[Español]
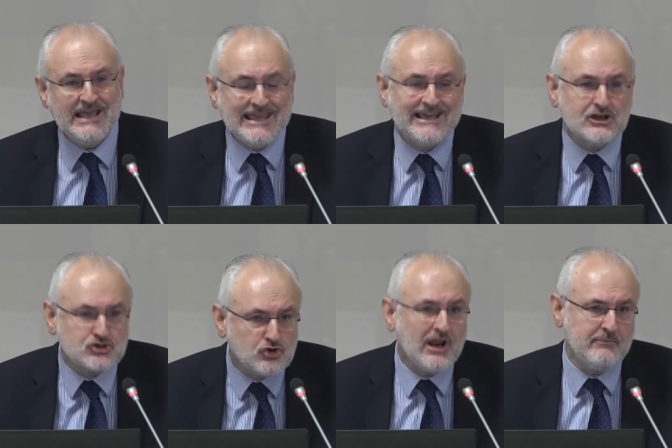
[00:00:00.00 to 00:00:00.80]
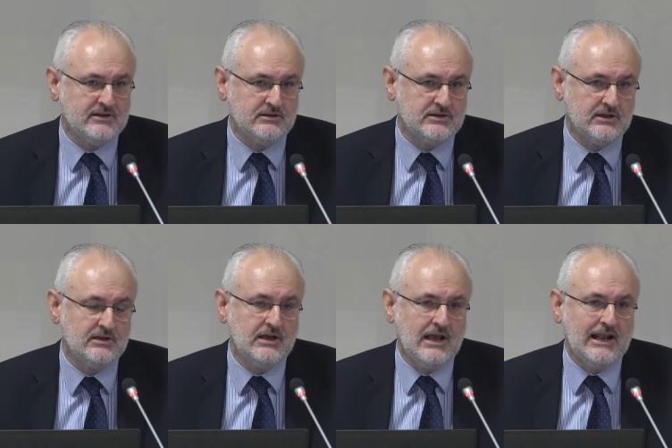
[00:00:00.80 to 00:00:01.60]
y que solamente
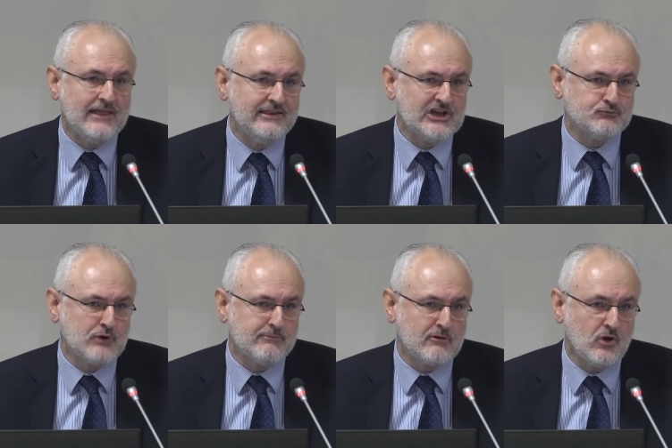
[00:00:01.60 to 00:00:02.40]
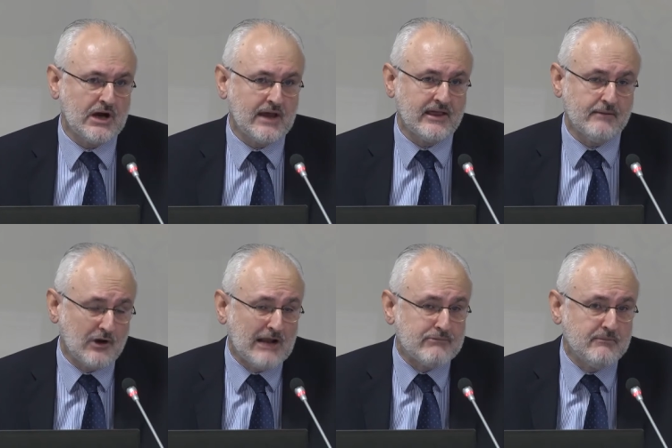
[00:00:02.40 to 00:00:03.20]
la diáspora provocada
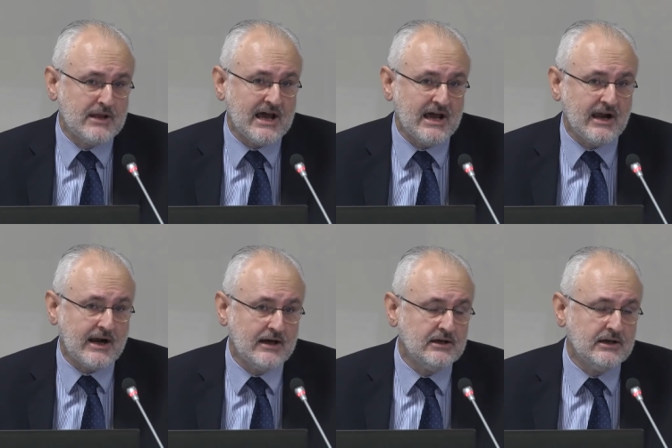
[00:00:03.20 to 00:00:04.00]
por la Primera Guerra